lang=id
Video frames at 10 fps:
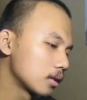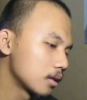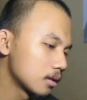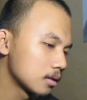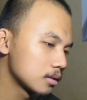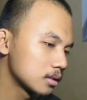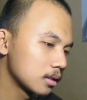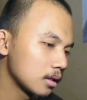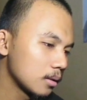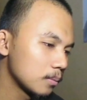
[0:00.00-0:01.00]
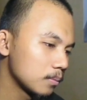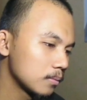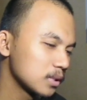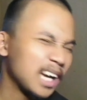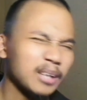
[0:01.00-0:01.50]
ini setiap
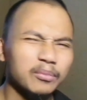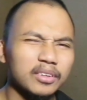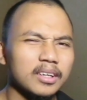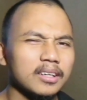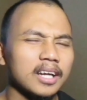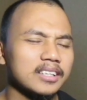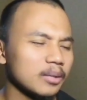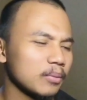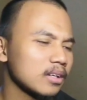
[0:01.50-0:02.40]
saat mungkin ya tidak setiap